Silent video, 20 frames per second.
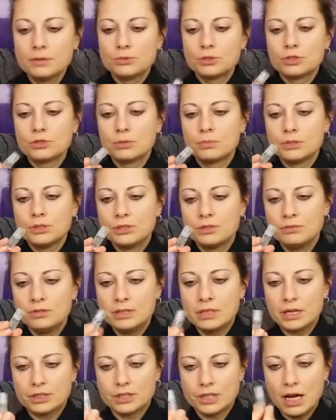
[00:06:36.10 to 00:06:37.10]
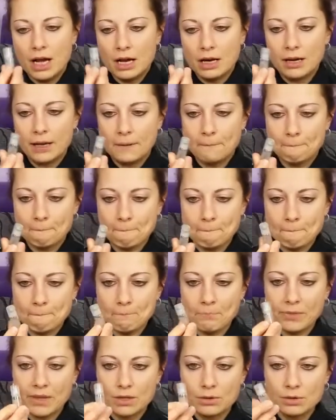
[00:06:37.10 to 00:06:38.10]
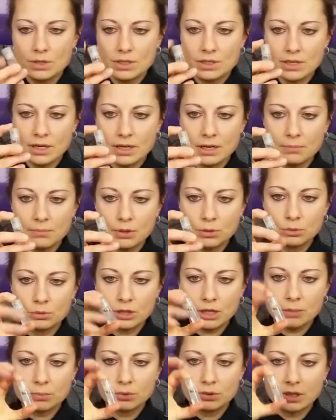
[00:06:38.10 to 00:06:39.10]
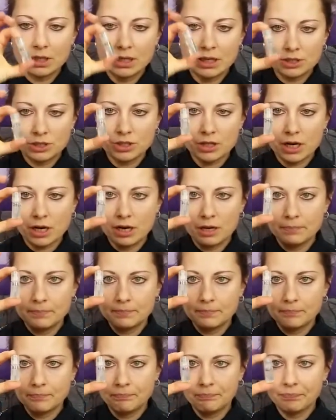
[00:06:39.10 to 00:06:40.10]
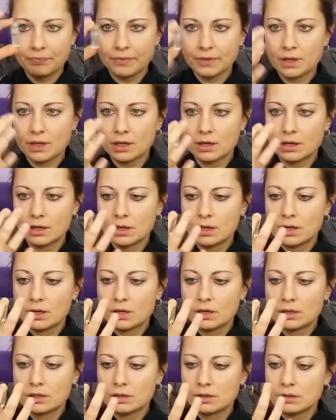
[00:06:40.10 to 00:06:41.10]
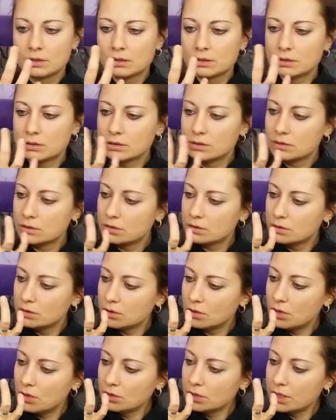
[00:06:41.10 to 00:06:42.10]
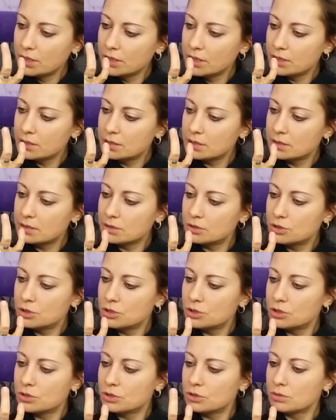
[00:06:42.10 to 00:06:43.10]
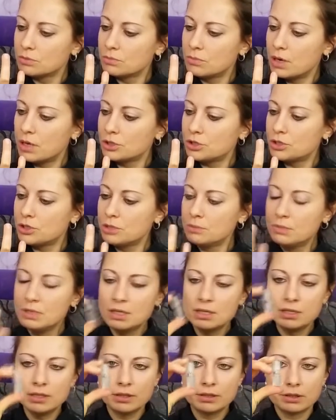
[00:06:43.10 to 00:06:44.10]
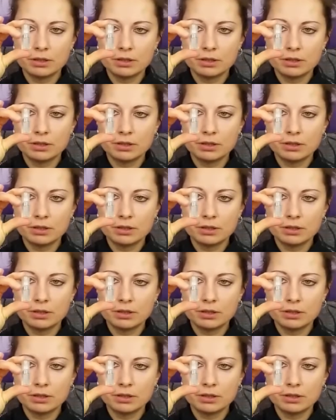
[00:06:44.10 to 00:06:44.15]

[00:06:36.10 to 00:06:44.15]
czy to będzie widać, ale tu jest taka malutka buteleczka. E, ona jest, ma 3 ml.